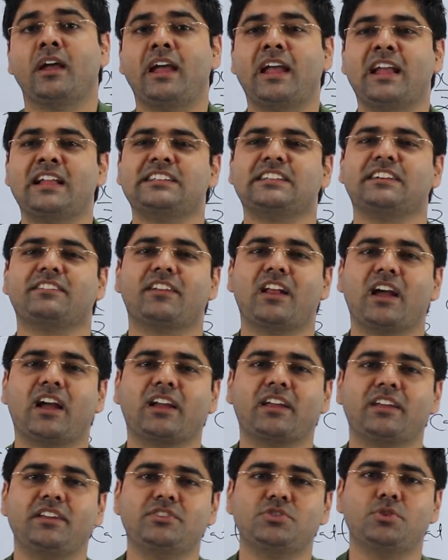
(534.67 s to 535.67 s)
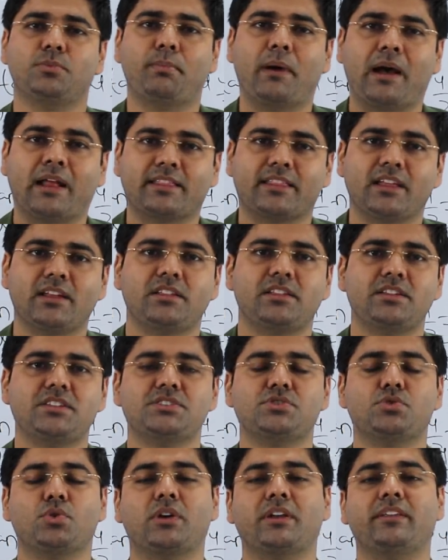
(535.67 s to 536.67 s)
एलजबरा की जो बातें थीं
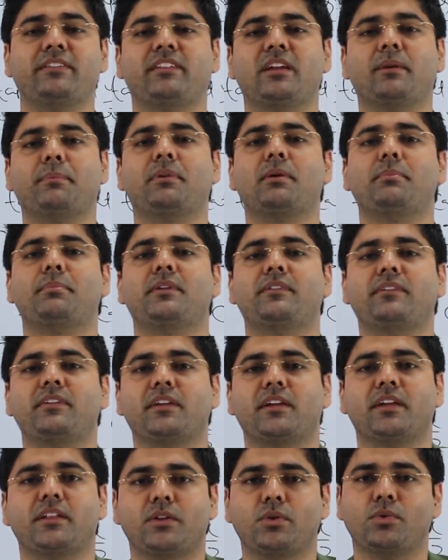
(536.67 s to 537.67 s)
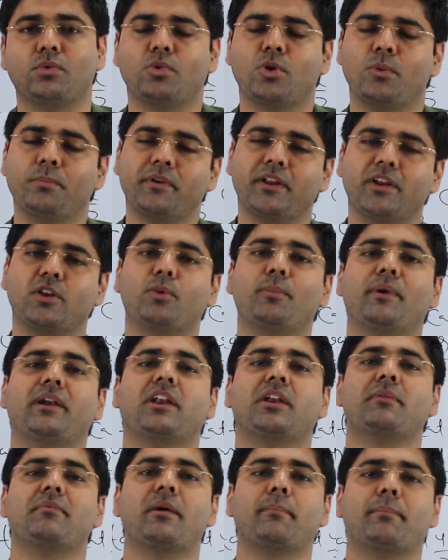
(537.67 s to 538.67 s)
जो कंसेप्ट हमने सीखे थे उनको हम
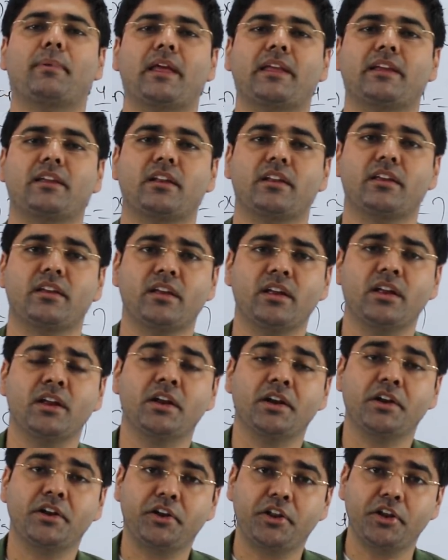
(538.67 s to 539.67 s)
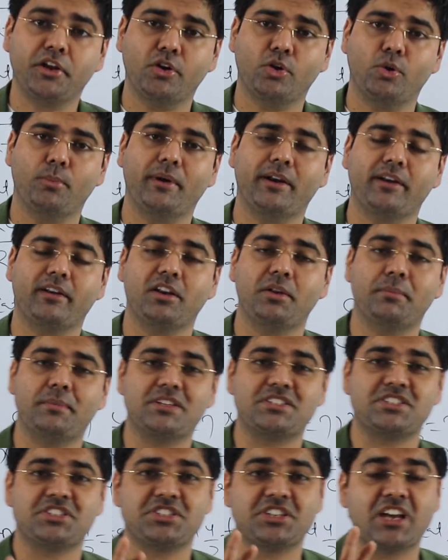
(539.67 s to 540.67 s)
टिग्नोमेट्री में अप्लाई करेंगे टिग्नोमेट्री में
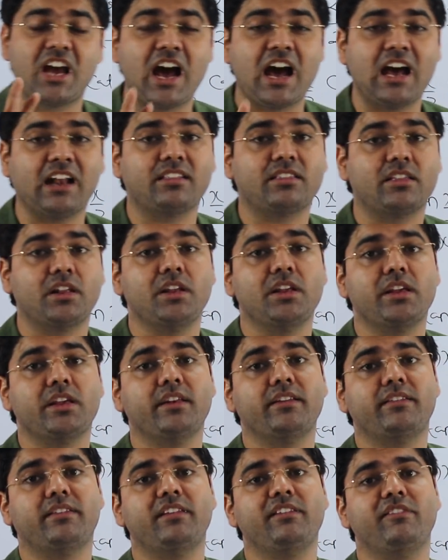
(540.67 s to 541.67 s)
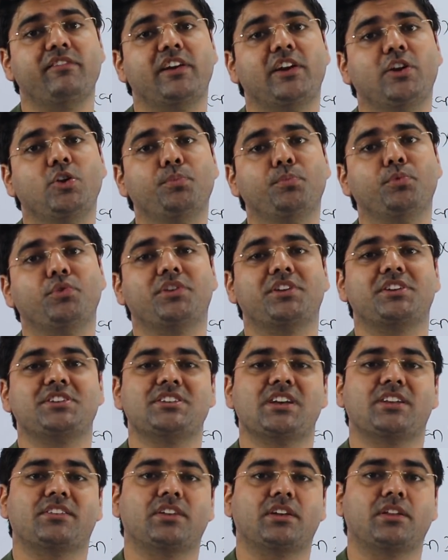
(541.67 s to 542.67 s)
चार तरीके से वैल्यू पुट की
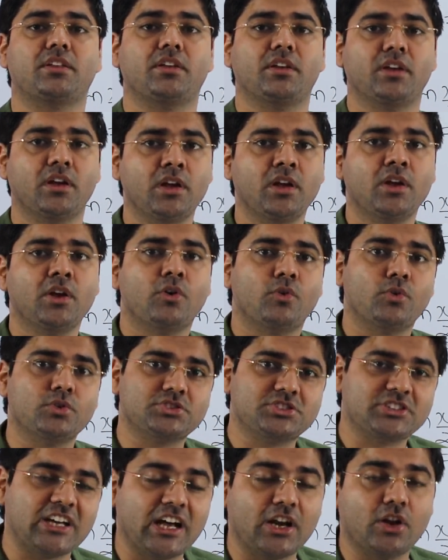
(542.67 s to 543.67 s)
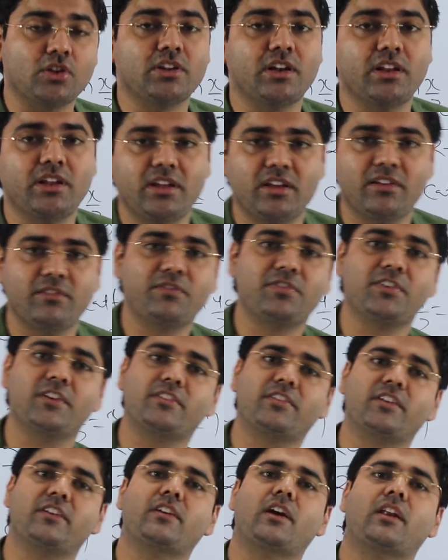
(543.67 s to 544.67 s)
जा सकती है वो चारों तरीके हम फिर
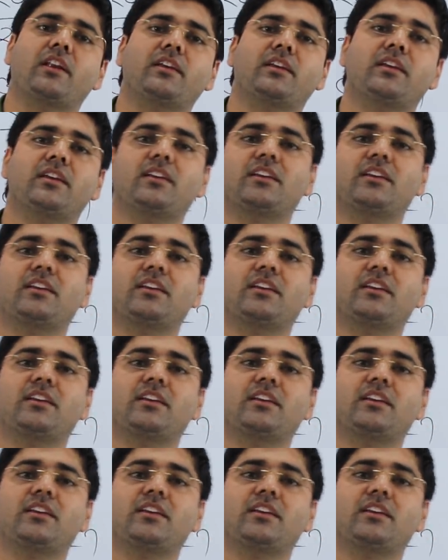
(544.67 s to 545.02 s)
से जानेंगे